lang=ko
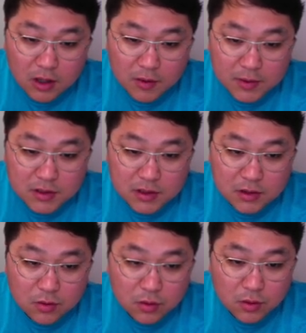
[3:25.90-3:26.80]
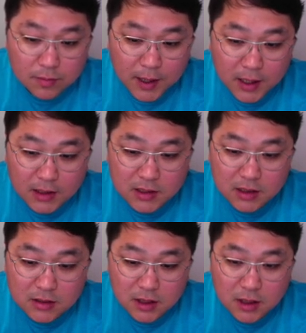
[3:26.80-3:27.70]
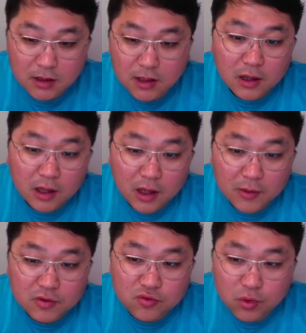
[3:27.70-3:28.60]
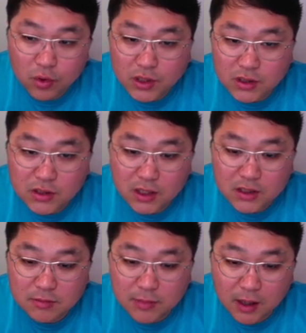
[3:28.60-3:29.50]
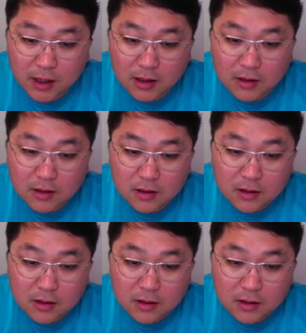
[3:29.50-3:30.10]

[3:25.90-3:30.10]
에어맥스 720 파란 색상 에어맥스 95 흰색 신발